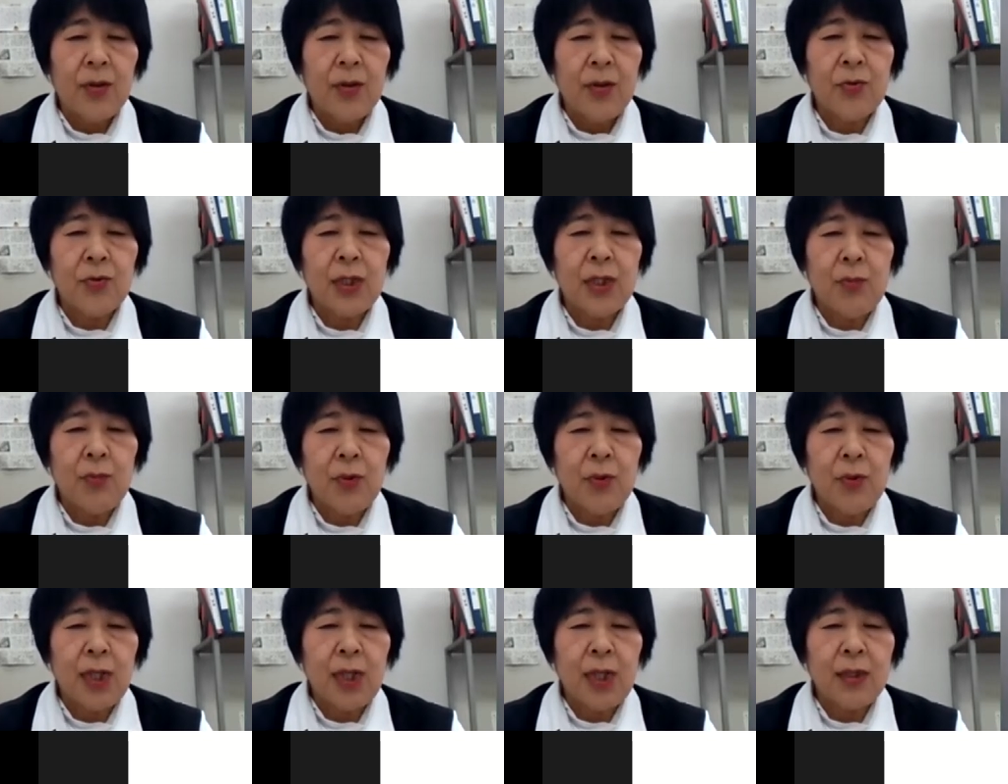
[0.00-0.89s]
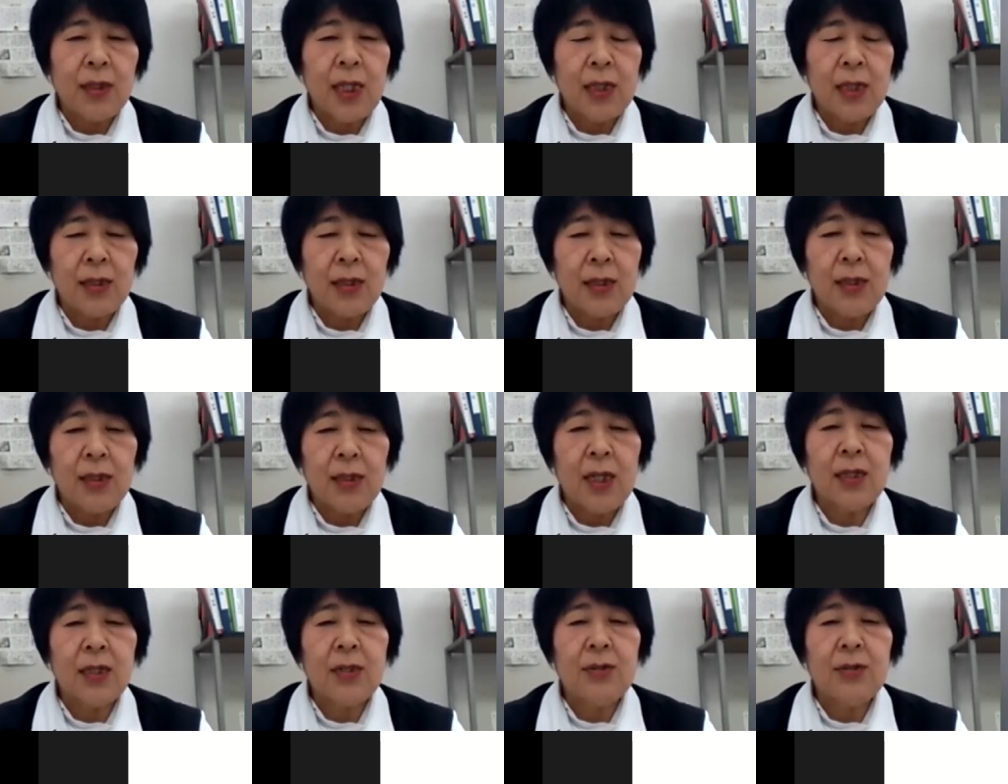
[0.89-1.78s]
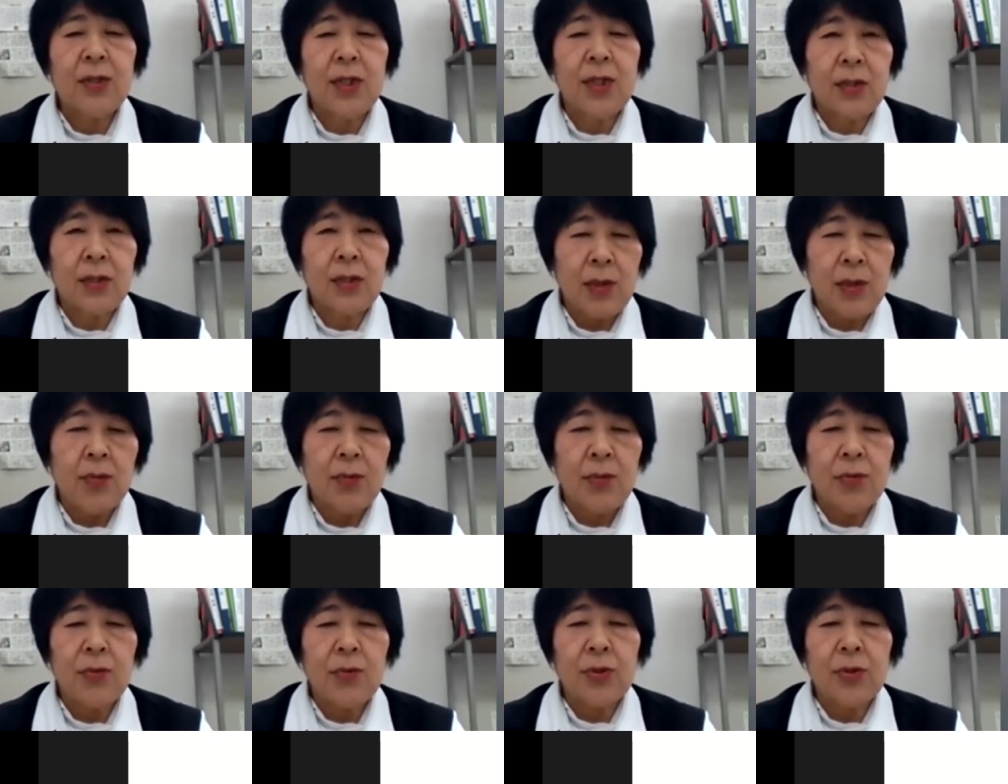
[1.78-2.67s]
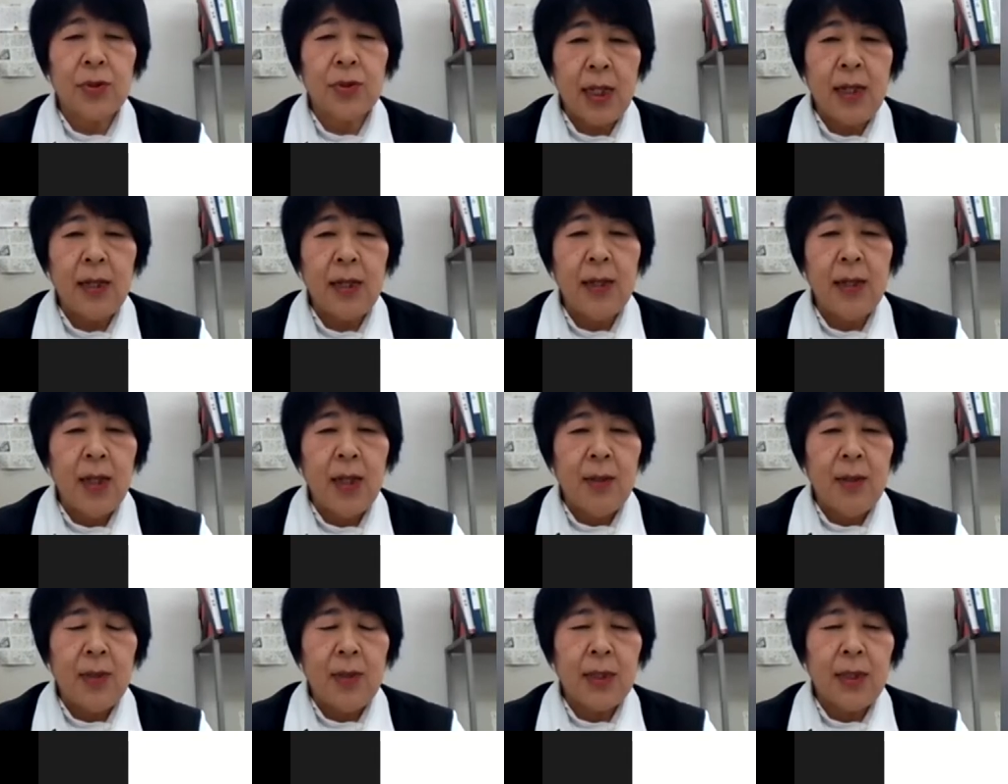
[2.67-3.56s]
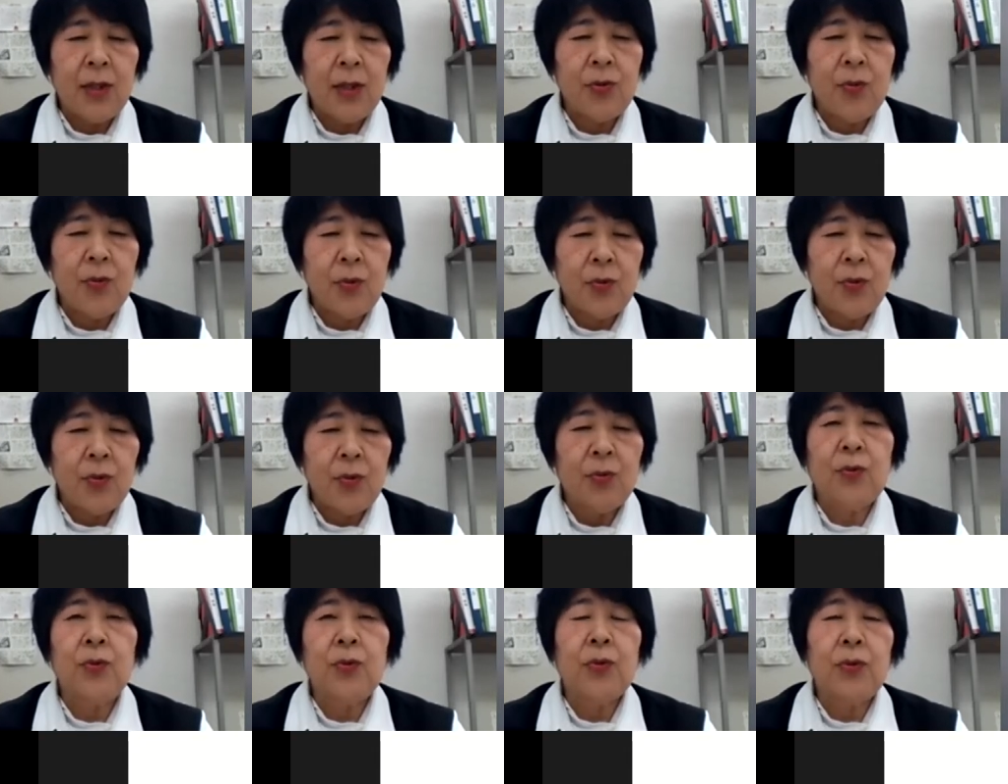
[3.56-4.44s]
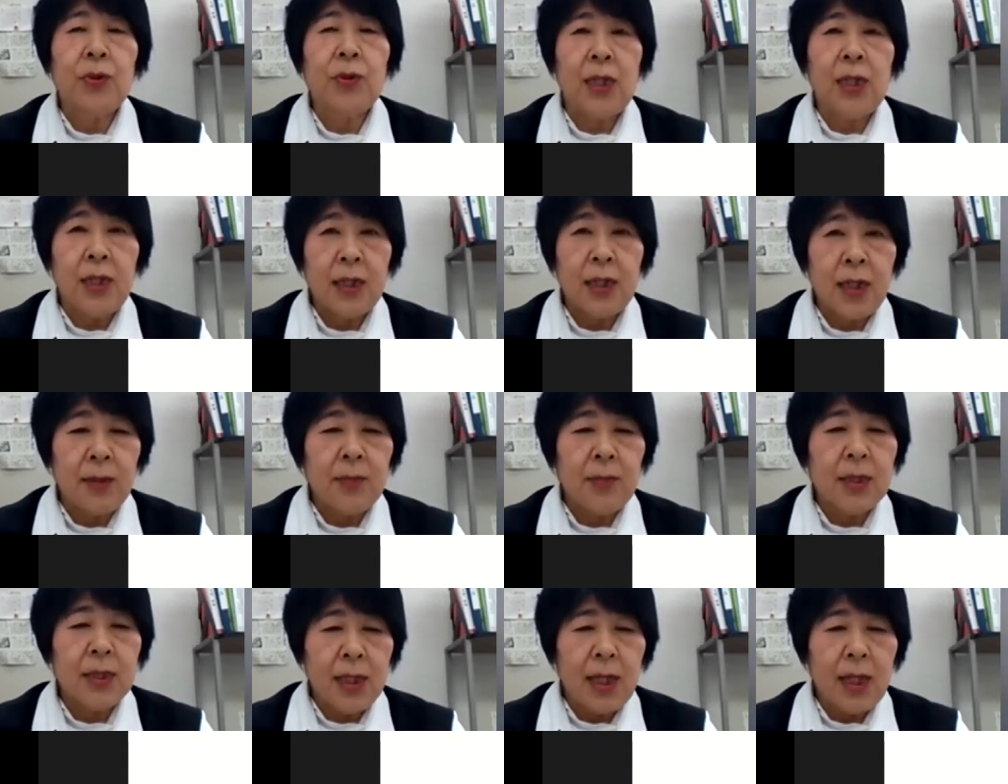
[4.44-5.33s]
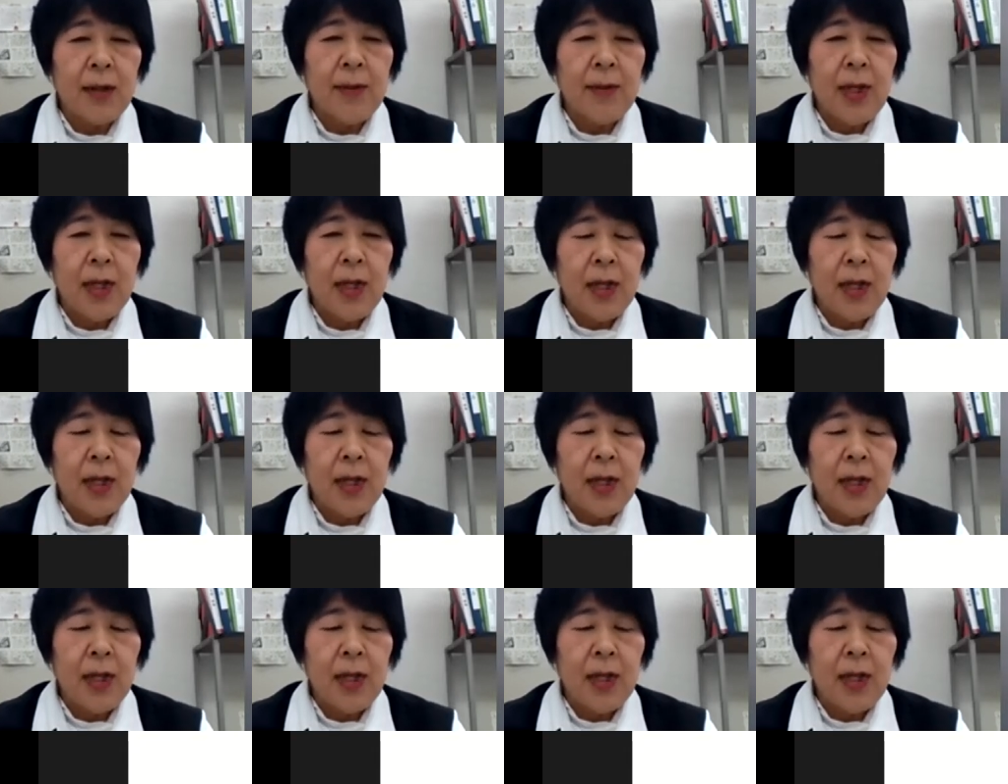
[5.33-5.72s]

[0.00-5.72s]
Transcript: どうしてもたくさん使いすぎてしまうご様子で、まあ、何度もご購入されていました。